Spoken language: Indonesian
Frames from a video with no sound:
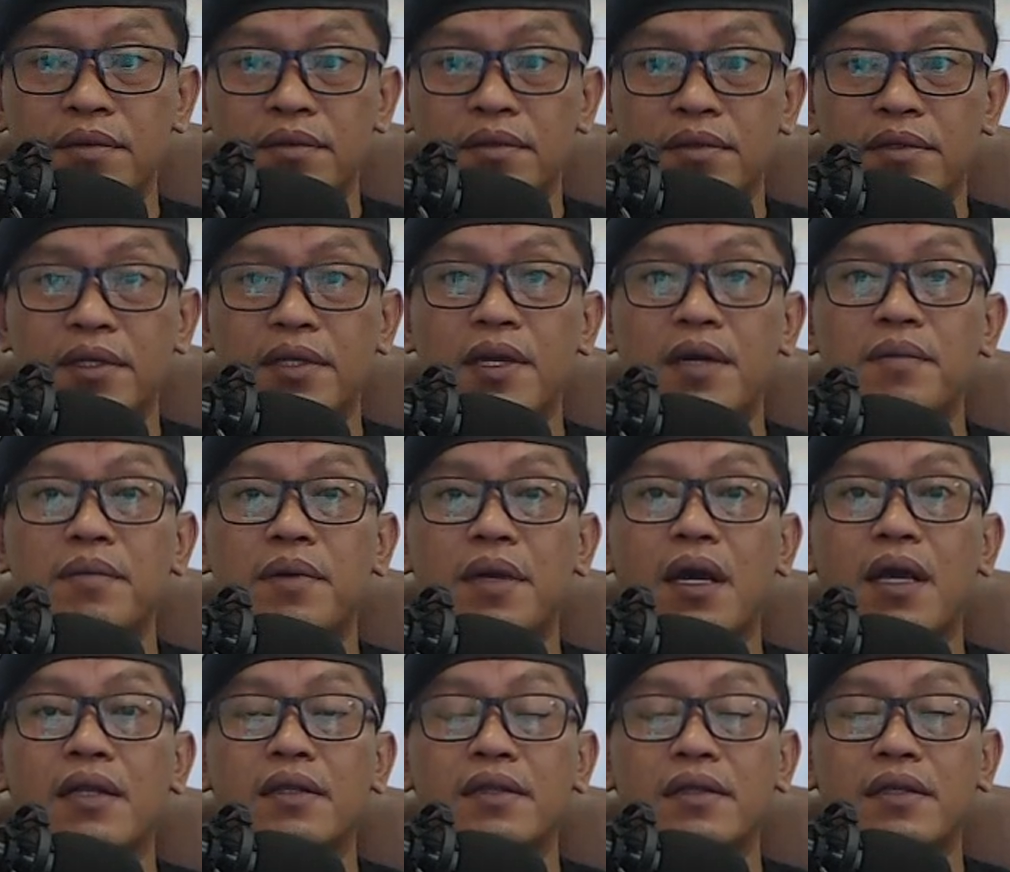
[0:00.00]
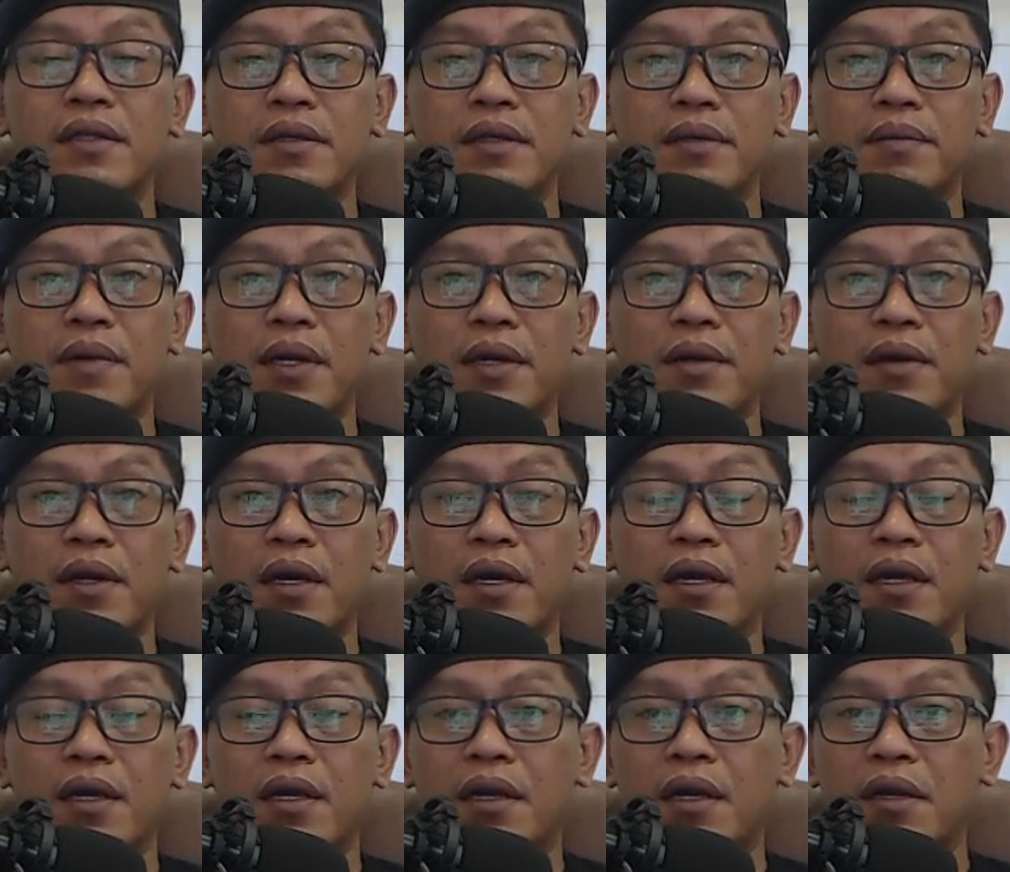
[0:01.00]
Tidak berarti bahwa
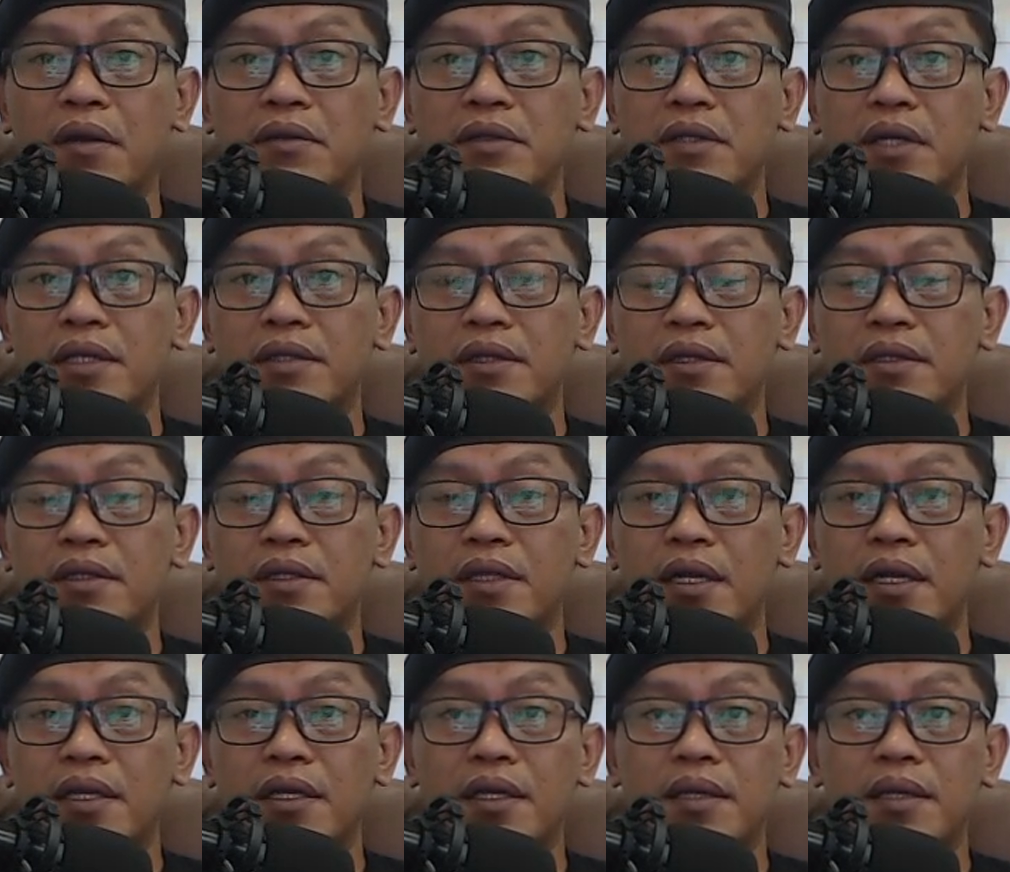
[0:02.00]
kalau jadi tentara,